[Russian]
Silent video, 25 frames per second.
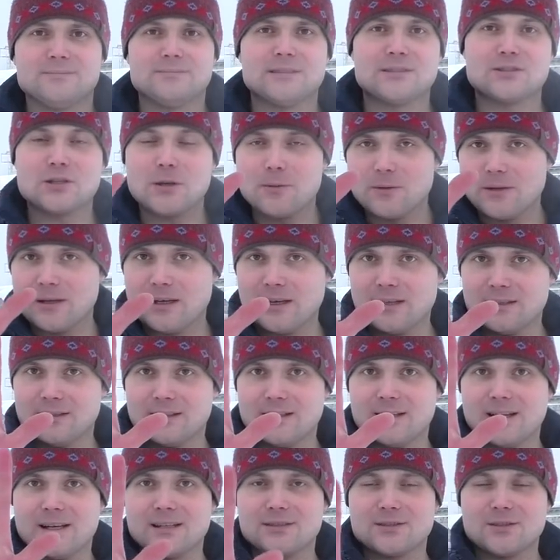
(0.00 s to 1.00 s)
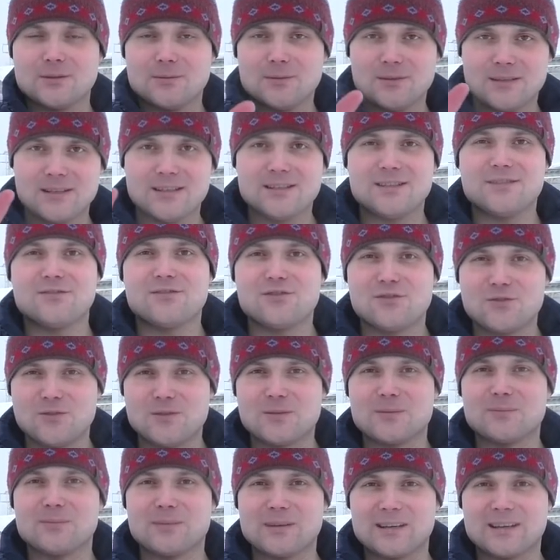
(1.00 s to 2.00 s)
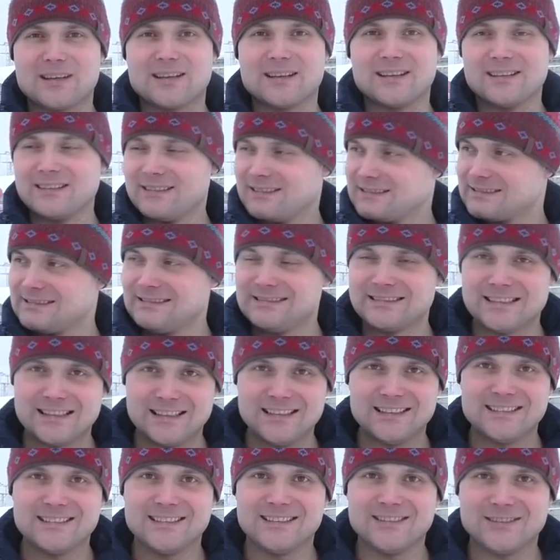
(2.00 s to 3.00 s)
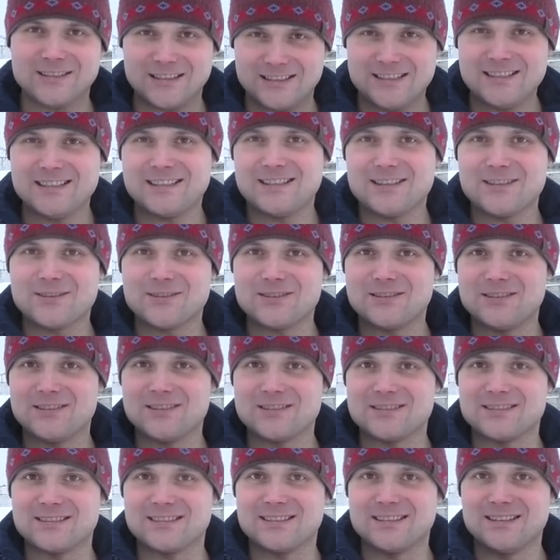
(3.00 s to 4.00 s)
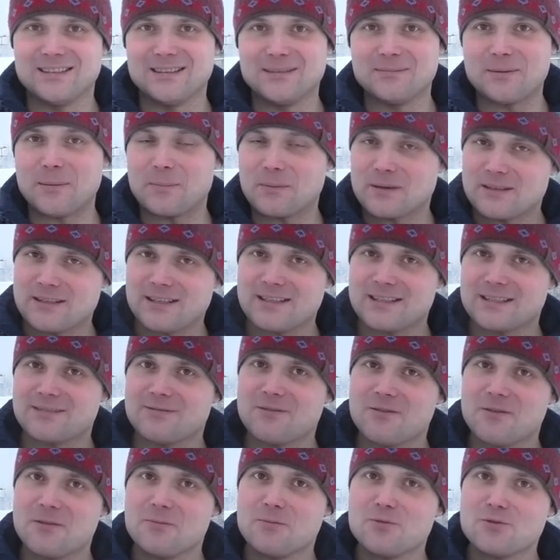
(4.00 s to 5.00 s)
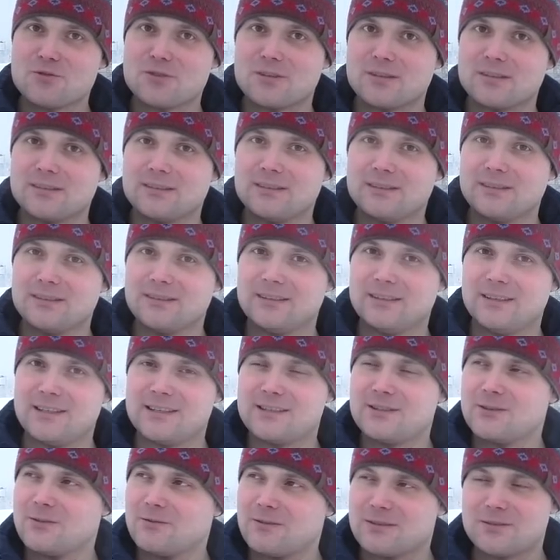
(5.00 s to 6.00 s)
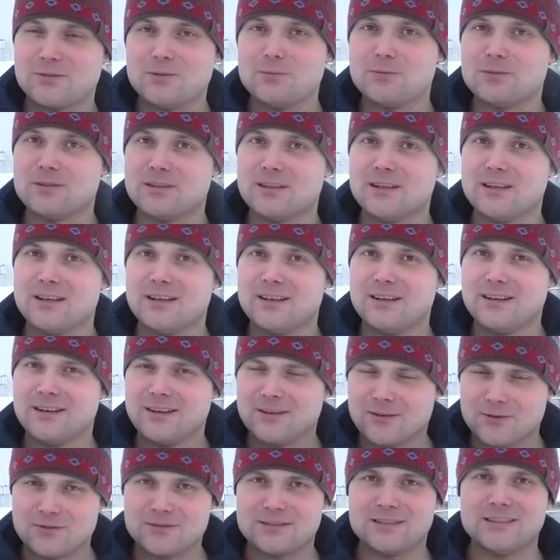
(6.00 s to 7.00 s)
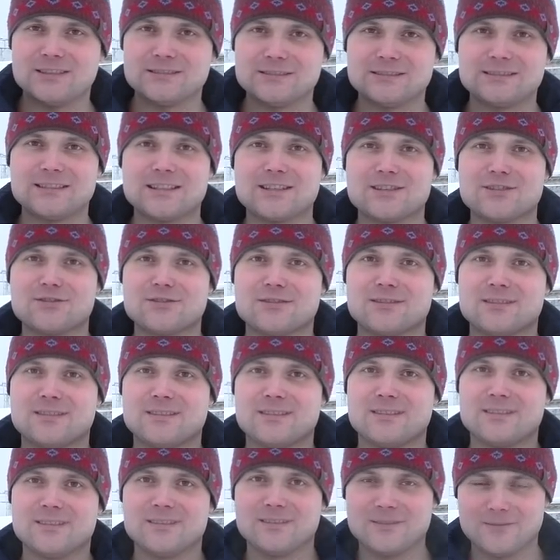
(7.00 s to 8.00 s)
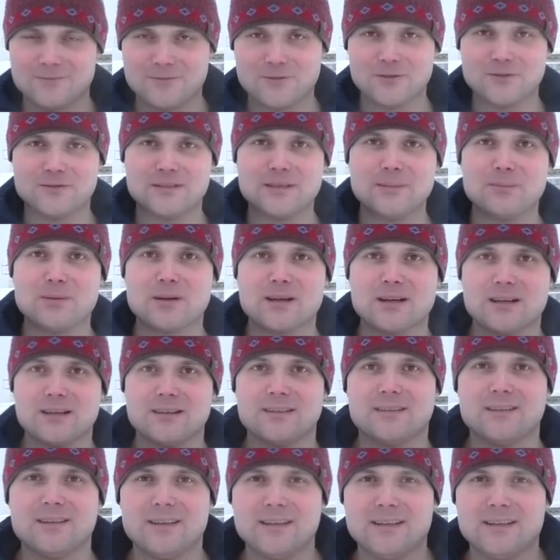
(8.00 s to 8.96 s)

Особенно, особенно девчулям пока. А? Ну, хотите такое, серьезно? Попросите своего мужа, если он вас любит, он сделает так же. Все, всем пока.